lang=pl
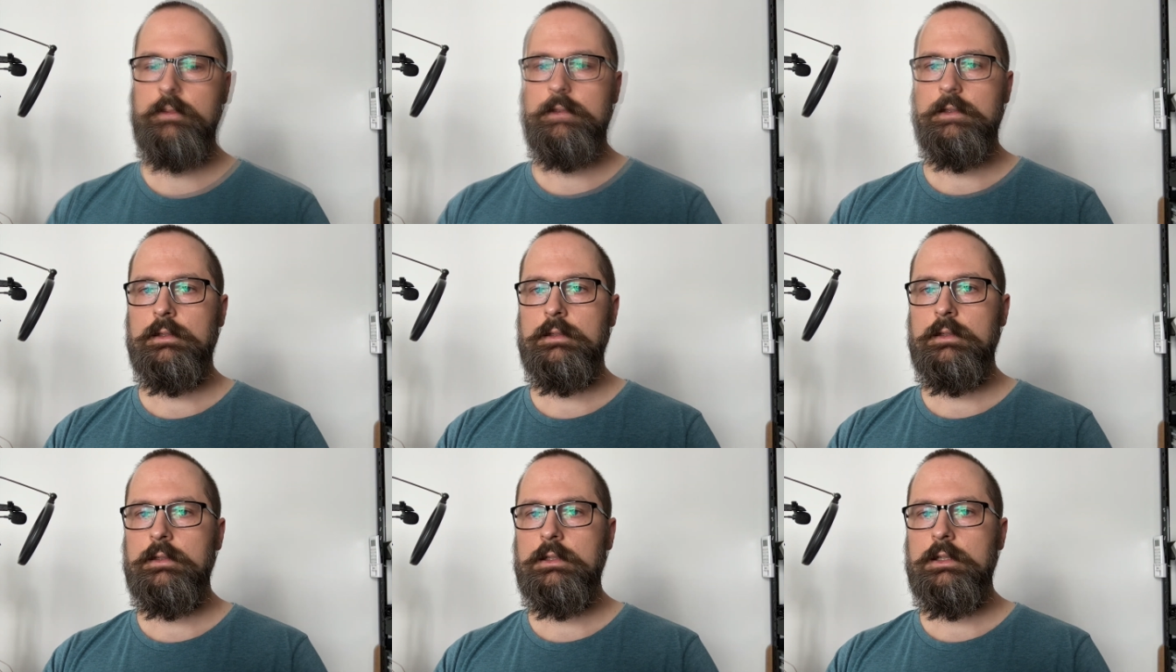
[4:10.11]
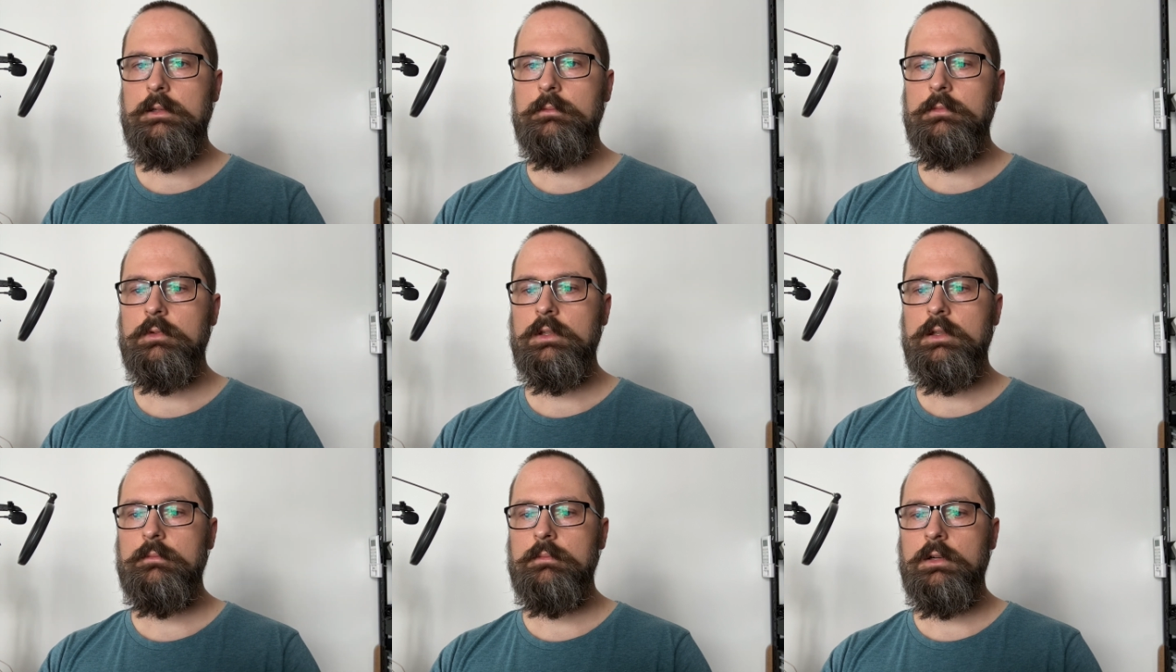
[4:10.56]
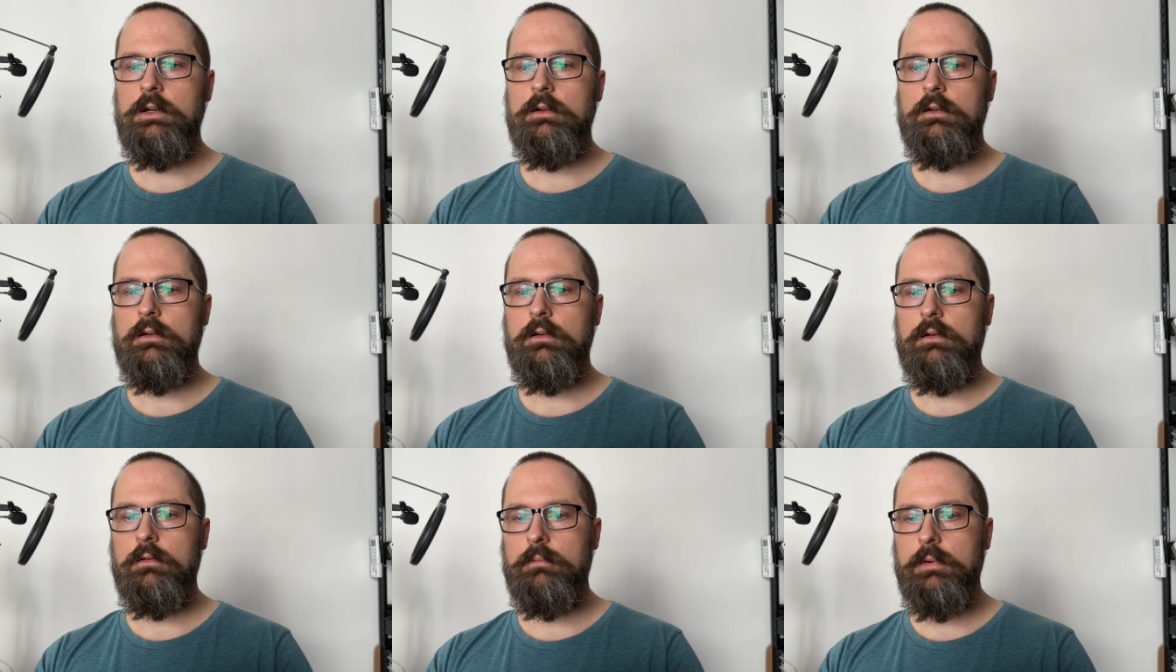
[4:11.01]
dzięki czemu nie ma
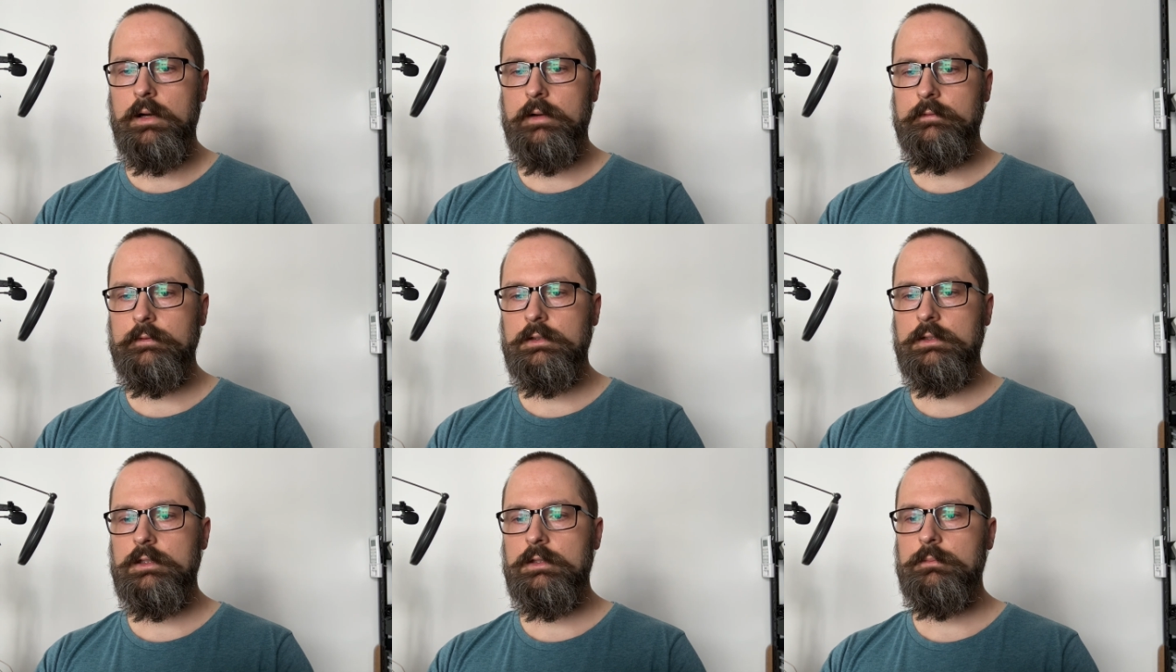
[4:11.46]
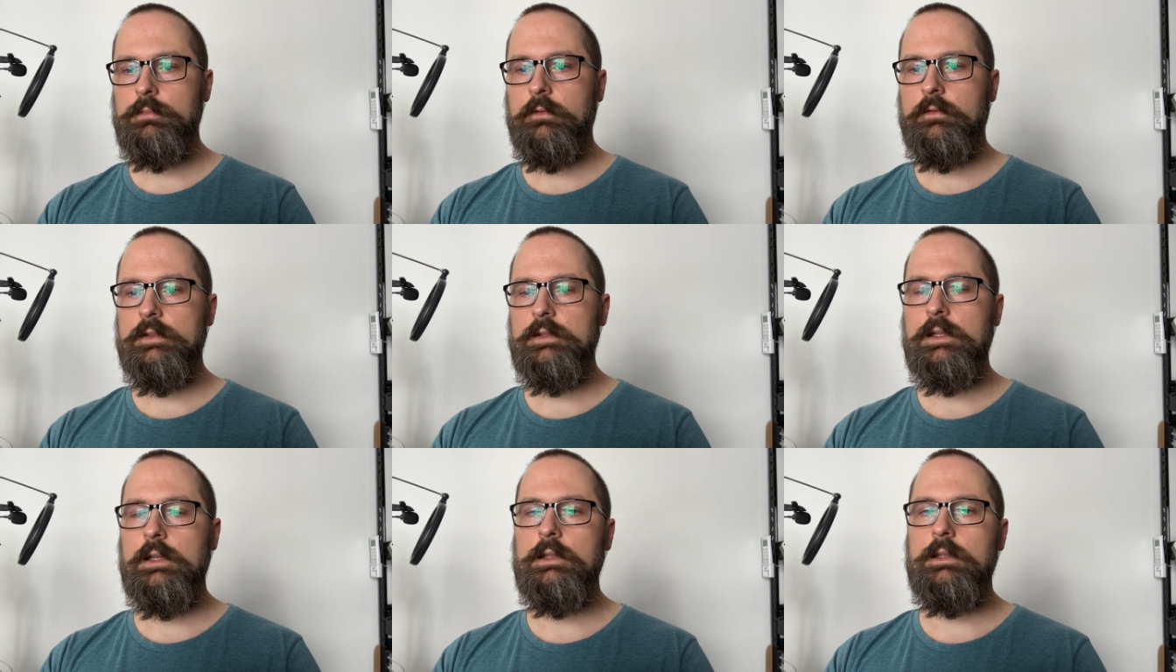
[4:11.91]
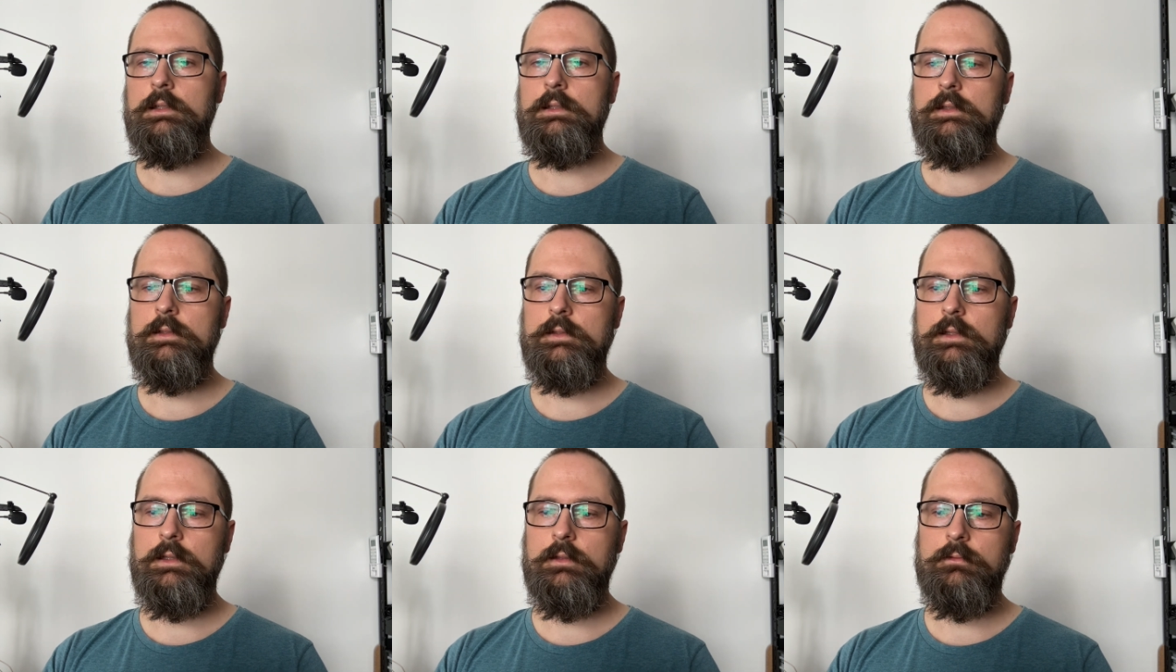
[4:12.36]
obawy, że powstanie
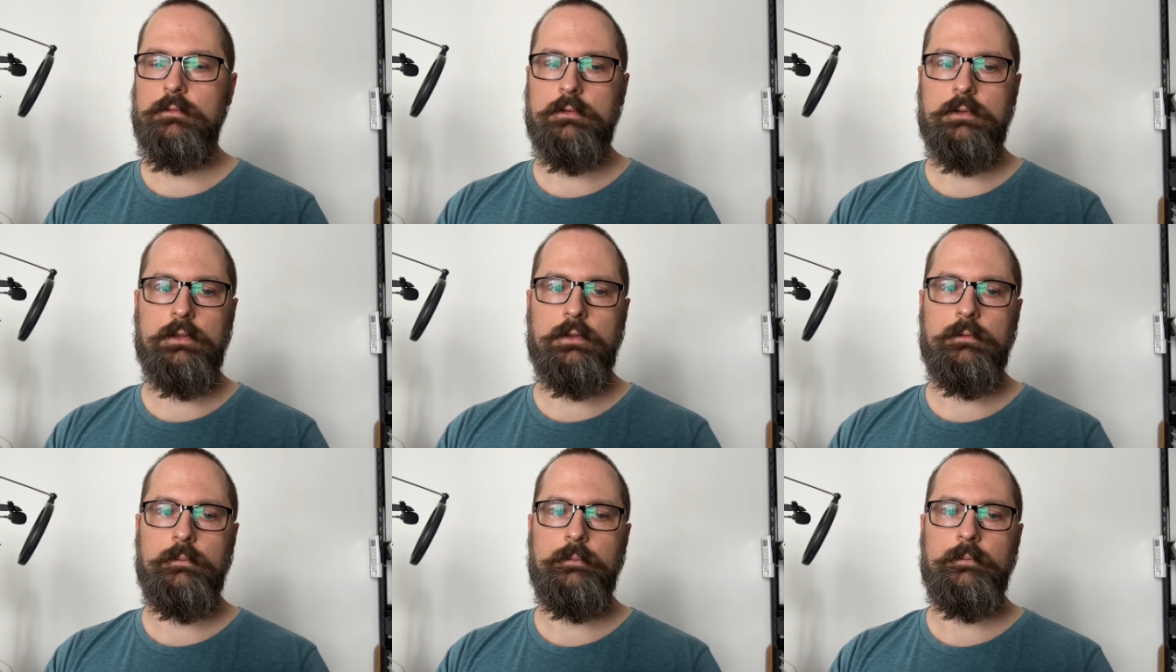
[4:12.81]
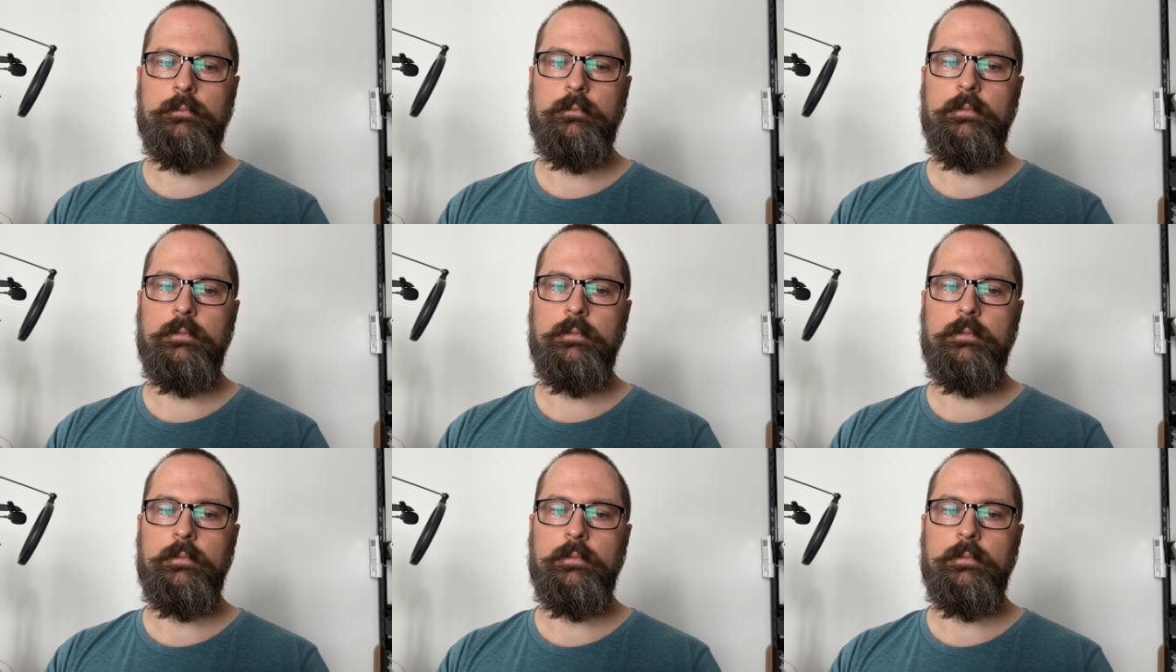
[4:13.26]
ich za dużo.